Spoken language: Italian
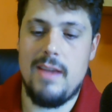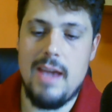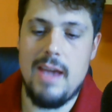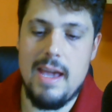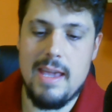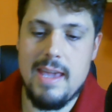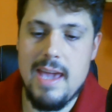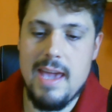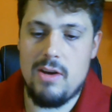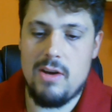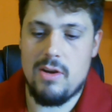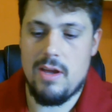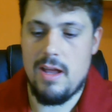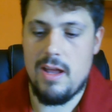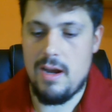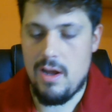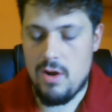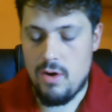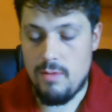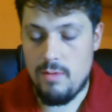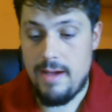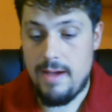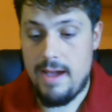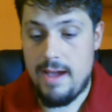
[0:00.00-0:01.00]
È chiaro che la
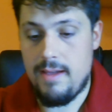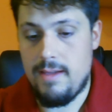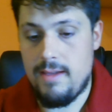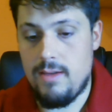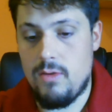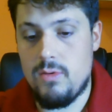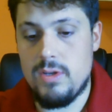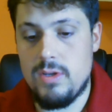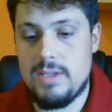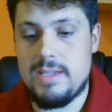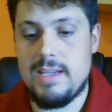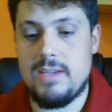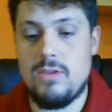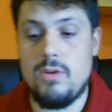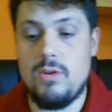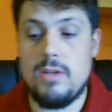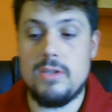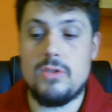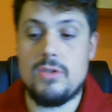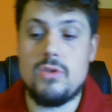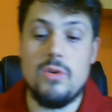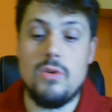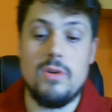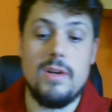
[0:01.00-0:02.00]
Roma in questa
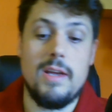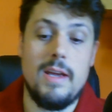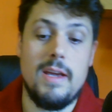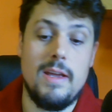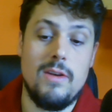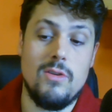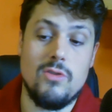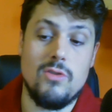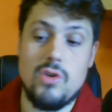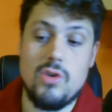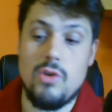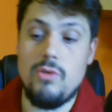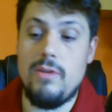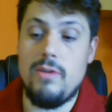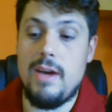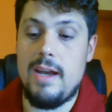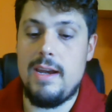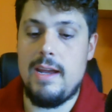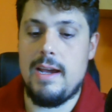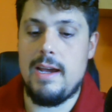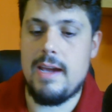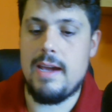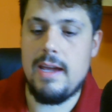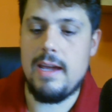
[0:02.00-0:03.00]
situazione non ci doveva
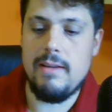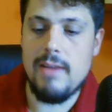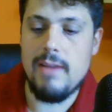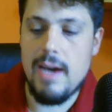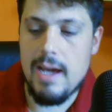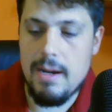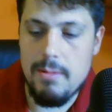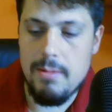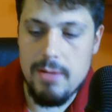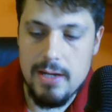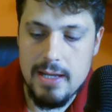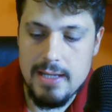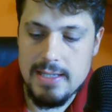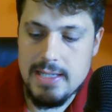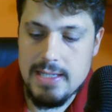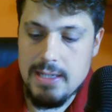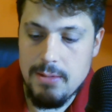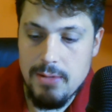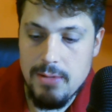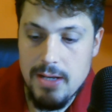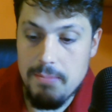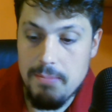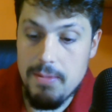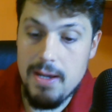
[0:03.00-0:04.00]
neanche arrivare perché
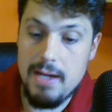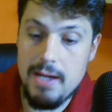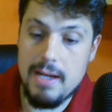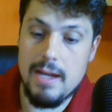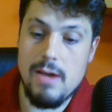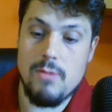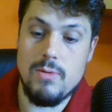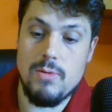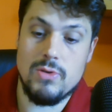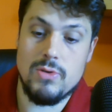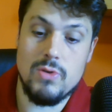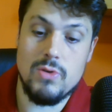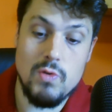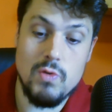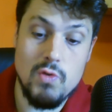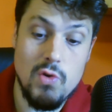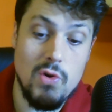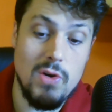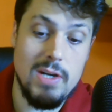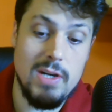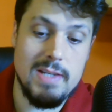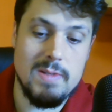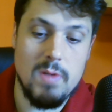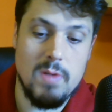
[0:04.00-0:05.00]
sapete bene che questo
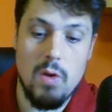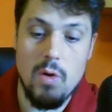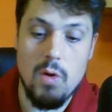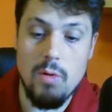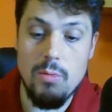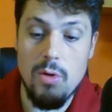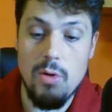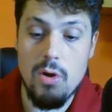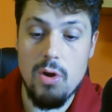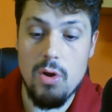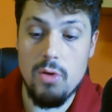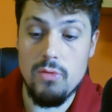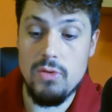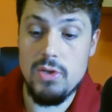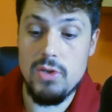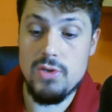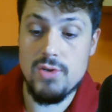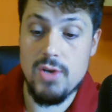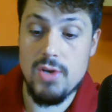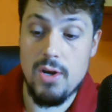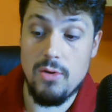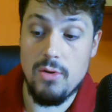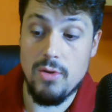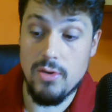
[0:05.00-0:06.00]
girone è stato comunque
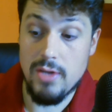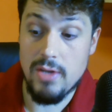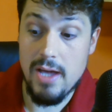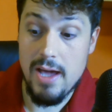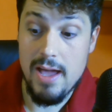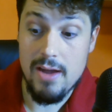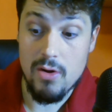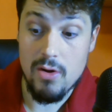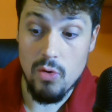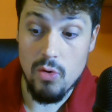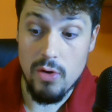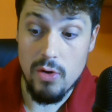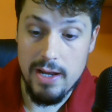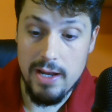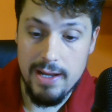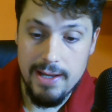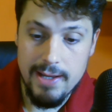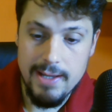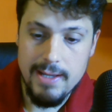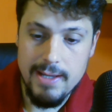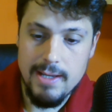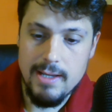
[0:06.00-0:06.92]
condizionato da errori,